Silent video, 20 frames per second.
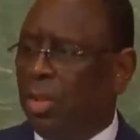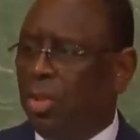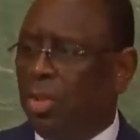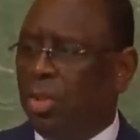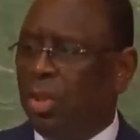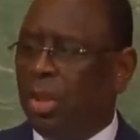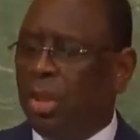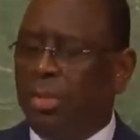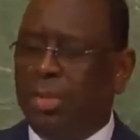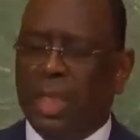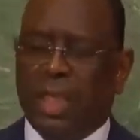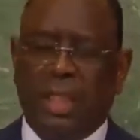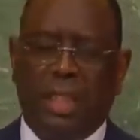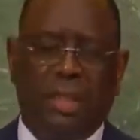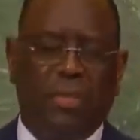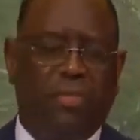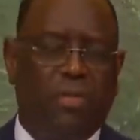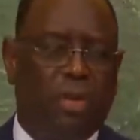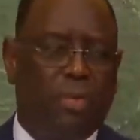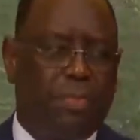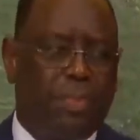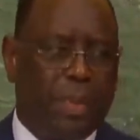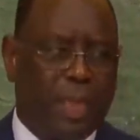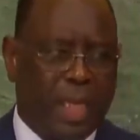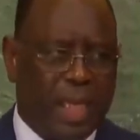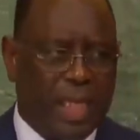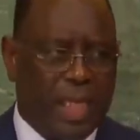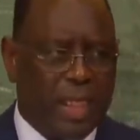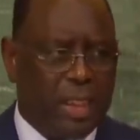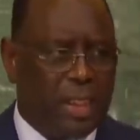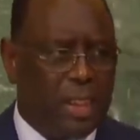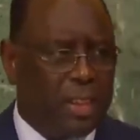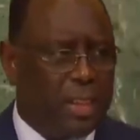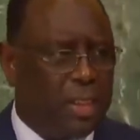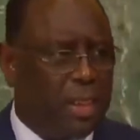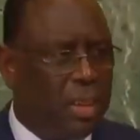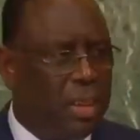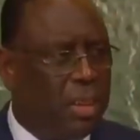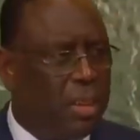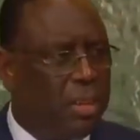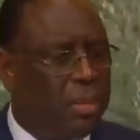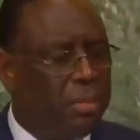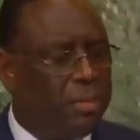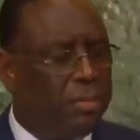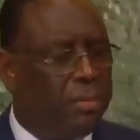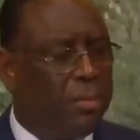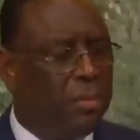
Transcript: je remercie votre prédécesseur